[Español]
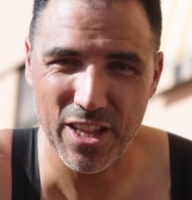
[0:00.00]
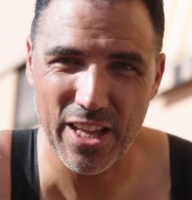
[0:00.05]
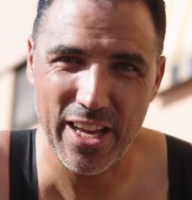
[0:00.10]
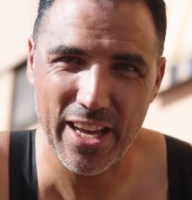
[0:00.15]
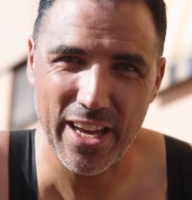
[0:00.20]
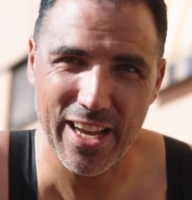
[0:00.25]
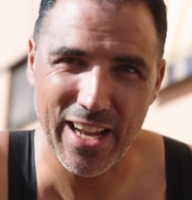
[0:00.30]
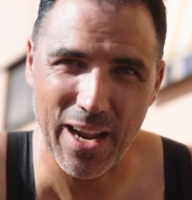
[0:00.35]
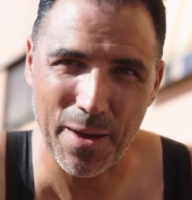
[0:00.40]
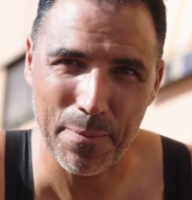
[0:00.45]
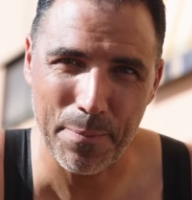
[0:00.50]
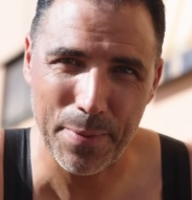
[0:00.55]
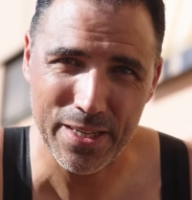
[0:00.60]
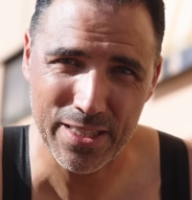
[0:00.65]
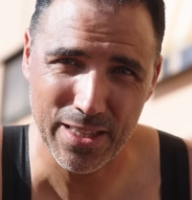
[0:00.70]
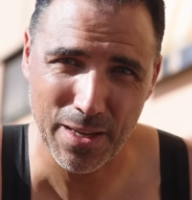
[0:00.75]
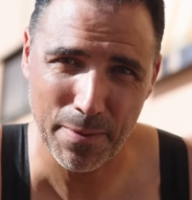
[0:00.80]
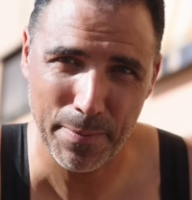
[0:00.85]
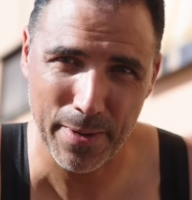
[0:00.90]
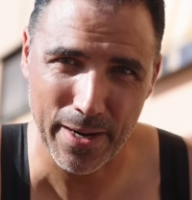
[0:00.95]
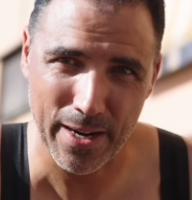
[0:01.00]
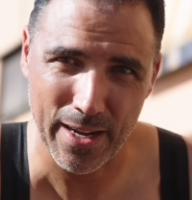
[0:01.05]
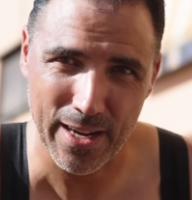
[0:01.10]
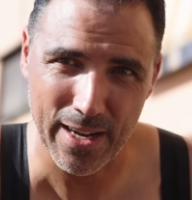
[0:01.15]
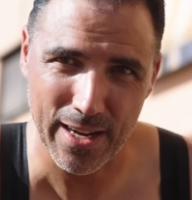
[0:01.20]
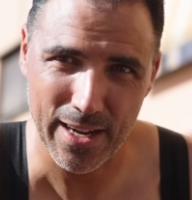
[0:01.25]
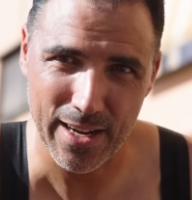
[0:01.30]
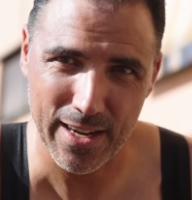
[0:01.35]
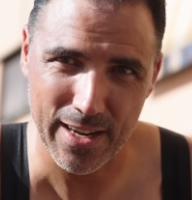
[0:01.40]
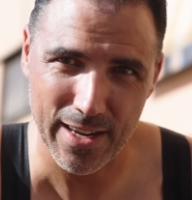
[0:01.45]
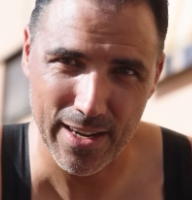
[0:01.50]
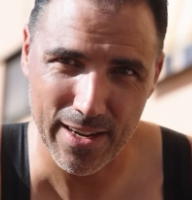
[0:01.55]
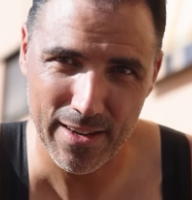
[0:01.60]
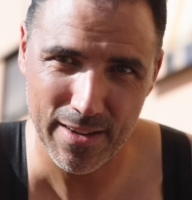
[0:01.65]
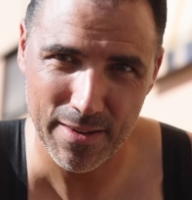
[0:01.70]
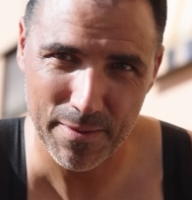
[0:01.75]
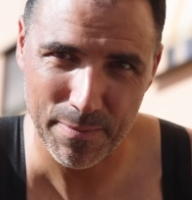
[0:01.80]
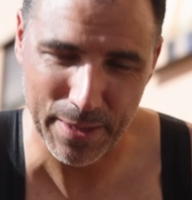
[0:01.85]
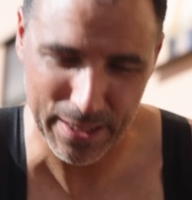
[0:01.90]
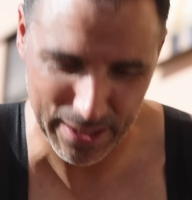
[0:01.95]
de las pistas para
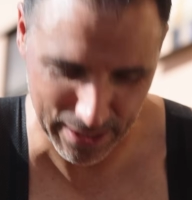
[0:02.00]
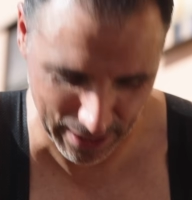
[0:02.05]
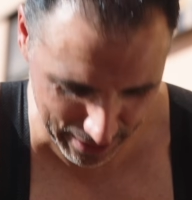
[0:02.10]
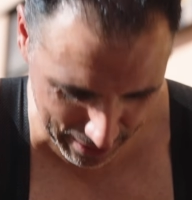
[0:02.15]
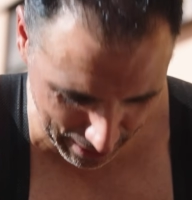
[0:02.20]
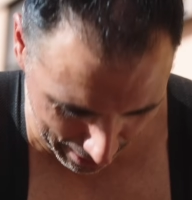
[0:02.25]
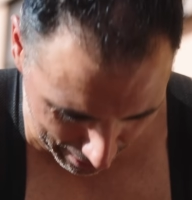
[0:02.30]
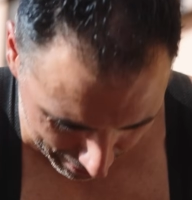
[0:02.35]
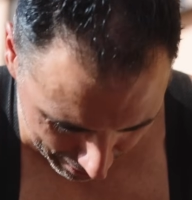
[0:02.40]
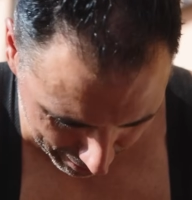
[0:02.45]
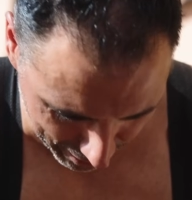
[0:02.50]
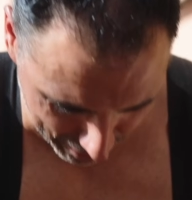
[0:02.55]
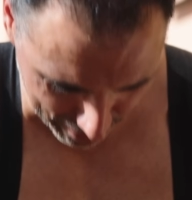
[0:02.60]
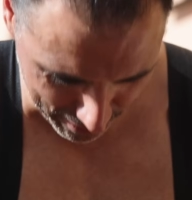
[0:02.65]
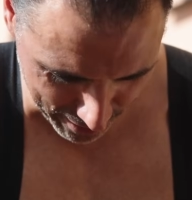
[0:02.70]
intentar